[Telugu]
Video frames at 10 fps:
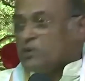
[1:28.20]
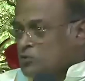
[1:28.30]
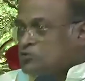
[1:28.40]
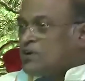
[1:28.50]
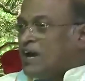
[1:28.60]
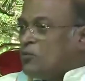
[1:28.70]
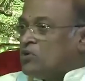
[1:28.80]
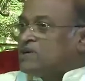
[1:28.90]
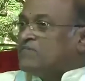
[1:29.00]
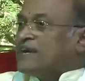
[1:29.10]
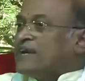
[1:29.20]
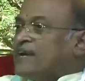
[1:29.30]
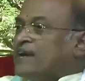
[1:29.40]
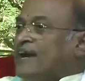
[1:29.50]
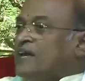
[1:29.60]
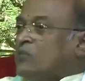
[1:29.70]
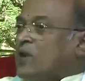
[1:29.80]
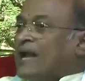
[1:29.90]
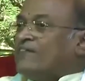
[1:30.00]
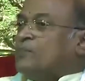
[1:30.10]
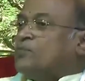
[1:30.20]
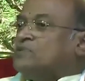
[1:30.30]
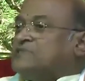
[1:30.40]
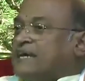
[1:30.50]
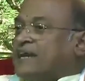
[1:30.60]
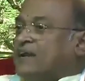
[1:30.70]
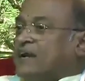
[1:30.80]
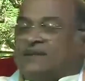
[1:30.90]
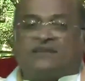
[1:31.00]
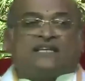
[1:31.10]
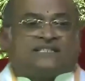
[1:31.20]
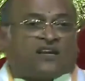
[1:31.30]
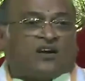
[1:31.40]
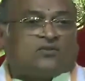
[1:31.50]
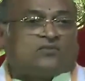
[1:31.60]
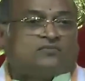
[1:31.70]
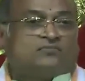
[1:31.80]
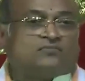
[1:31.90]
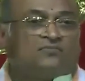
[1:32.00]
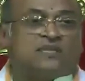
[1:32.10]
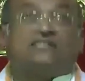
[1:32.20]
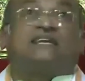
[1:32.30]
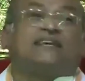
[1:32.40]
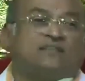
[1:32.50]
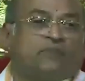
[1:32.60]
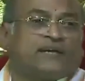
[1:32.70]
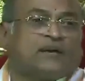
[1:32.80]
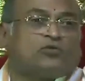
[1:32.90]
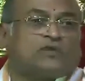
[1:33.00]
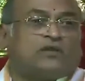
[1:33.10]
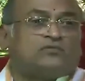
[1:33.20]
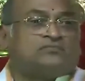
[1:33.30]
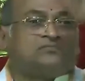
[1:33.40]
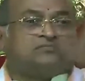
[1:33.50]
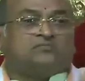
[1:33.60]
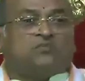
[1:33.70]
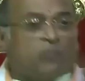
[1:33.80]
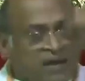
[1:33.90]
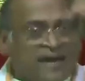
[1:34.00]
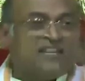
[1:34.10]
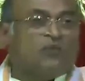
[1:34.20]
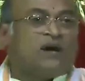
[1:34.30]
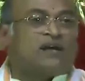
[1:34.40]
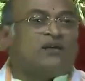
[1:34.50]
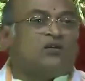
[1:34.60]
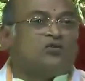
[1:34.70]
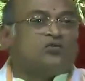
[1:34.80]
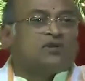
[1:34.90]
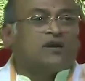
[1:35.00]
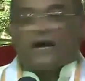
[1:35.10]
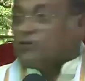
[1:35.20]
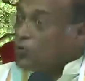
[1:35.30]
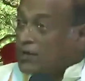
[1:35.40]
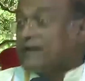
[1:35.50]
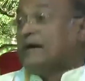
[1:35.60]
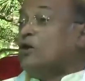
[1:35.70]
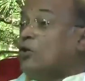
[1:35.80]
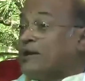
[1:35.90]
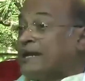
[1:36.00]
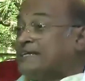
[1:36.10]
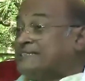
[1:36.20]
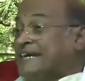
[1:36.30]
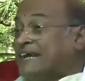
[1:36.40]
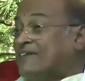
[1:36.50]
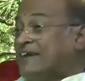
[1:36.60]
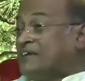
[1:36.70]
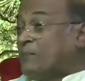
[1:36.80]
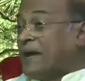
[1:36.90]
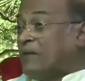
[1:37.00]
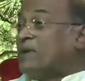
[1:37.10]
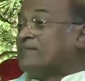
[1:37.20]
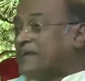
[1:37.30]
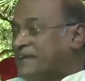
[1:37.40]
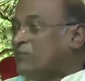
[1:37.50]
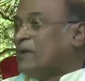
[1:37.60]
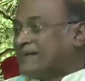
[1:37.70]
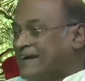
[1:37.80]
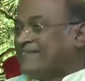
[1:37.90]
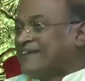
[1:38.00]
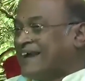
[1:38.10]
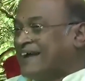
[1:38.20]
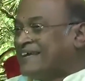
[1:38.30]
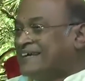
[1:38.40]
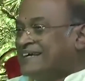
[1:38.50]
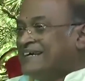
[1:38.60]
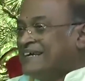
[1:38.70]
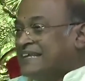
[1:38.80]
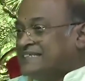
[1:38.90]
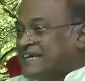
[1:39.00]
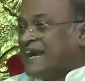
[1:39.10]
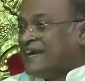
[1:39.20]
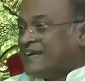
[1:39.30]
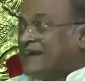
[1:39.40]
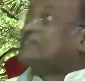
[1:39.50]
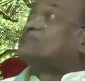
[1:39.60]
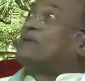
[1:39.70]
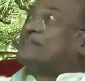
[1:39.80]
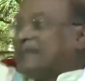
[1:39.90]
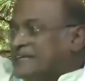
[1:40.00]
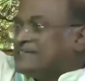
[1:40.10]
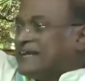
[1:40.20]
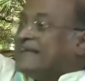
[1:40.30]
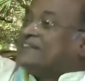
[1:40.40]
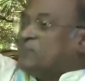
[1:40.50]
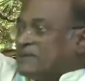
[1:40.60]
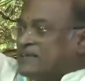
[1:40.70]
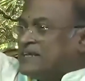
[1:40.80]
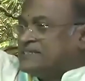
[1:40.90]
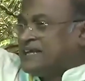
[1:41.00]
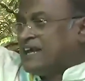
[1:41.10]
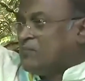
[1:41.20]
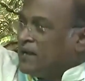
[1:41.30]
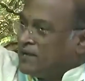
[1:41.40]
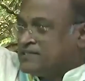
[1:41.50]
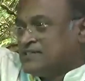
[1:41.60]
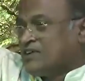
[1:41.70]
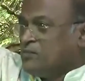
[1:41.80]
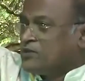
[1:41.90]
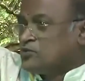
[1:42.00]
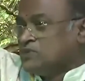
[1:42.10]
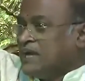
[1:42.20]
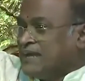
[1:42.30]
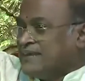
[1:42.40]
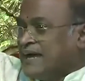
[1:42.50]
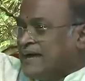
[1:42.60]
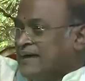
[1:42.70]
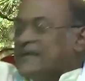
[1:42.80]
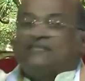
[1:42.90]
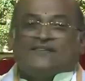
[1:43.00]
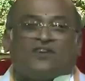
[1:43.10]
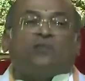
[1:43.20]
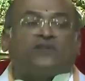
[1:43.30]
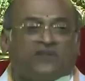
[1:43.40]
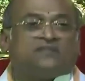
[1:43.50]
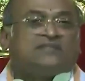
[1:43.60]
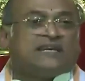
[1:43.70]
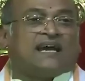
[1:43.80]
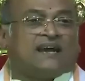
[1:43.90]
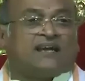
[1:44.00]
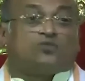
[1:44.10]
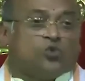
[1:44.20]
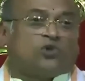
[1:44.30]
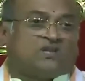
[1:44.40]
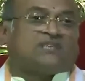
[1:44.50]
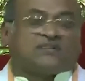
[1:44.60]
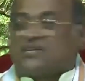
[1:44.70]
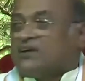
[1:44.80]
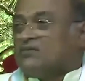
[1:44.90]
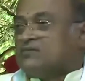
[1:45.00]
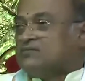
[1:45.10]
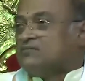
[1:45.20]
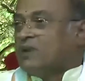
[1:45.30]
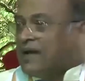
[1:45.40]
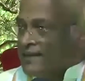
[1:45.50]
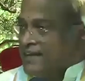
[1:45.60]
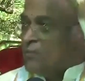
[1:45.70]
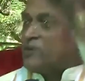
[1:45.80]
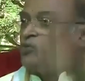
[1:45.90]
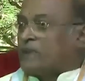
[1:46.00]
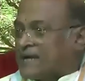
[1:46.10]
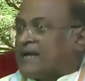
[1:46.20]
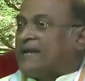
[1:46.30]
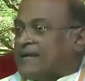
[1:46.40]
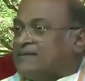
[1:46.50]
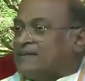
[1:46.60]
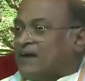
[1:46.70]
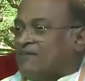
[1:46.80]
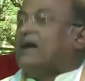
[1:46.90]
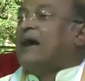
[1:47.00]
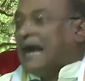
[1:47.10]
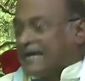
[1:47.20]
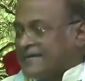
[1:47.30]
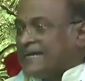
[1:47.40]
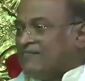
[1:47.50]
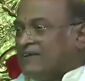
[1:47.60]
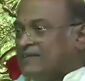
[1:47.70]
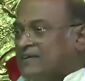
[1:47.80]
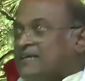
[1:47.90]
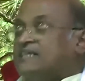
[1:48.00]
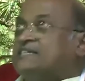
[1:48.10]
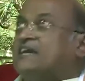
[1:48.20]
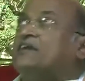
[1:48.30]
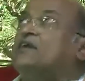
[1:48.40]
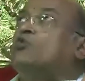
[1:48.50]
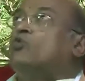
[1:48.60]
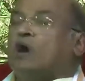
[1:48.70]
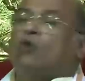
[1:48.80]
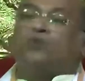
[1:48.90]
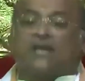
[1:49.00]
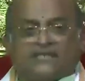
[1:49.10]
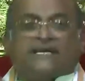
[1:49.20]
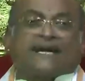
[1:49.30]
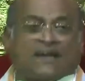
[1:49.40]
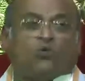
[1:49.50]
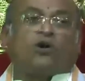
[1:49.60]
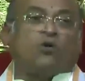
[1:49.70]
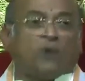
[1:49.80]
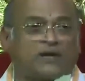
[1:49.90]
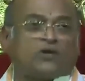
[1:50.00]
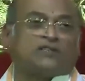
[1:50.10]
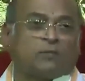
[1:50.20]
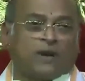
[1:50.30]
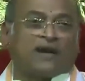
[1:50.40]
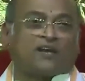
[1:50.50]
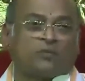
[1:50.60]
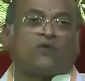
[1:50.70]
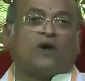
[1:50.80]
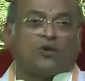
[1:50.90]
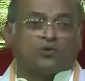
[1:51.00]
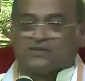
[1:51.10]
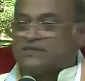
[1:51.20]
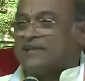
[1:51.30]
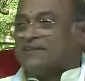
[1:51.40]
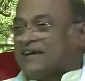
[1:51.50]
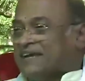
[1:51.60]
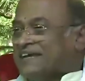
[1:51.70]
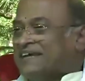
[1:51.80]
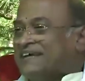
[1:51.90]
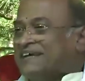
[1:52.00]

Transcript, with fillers: పెరుగుతున్నాము అంటే విరగడం ఖాయం కాలం ఎప్పుడూ చక్రం లాంటిది నిచ్చెన కాదు నిచ్చెనైతే పైకి ఎక్కుతాడు మళ్ళీ అదే మార్గంలో దిగుతాడు అది కూడా ఒక రకం చక్రమైనా చెప్పాలి మనకు తెలియక మాట్లాడతాం కానీ నిచ్చెన అంటే పెద్ద నిచ్చెన ఎంత పెద్ద నిచ్చెనైనా మళ్ళీ చివరి మెట్టు ఉందా లేదా చివరి మెట్టు నుంచి దిగాలంటే దూకితే దస్తాడు మళ్ళీ అదే మెట్లు ప్రకారం కిందికి రావాలి అంటే ఏమైంది నిచ్చెన నిలువుగా ఉండే చక్రం ఒక మాటలో చెప్పాలంటే మనం ఆలోచించలేదు కానీ